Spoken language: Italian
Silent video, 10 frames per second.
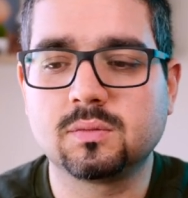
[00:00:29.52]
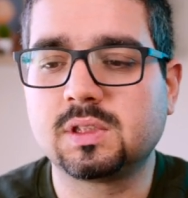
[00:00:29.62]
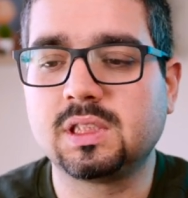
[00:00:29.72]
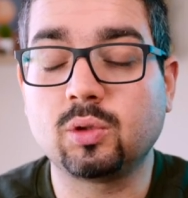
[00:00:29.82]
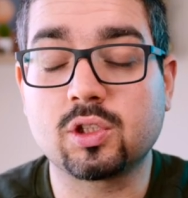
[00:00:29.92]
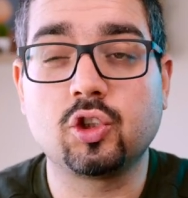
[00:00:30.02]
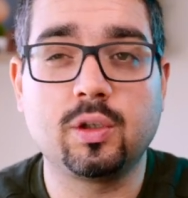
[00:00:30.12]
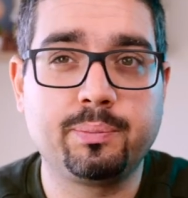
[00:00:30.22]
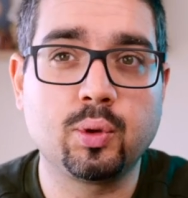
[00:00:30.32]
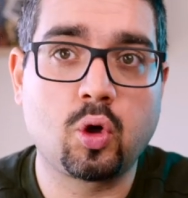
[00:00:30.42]

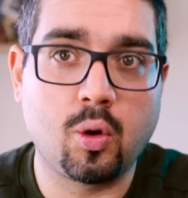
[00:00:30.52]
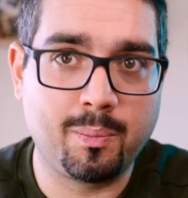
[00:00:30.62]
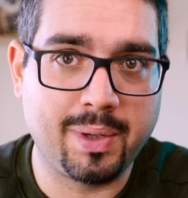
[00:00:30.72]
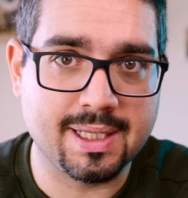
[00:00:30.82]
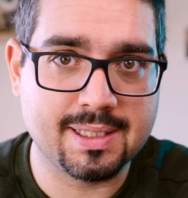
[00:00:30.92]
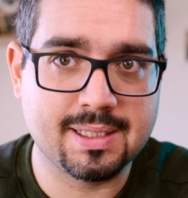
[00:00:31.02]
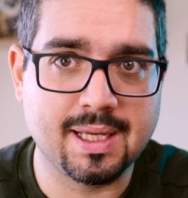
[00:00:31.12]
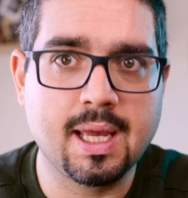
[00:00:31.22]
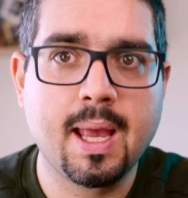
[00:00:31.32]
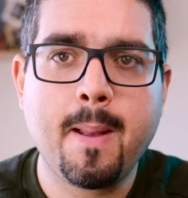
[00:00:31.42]
situazioni più complesse,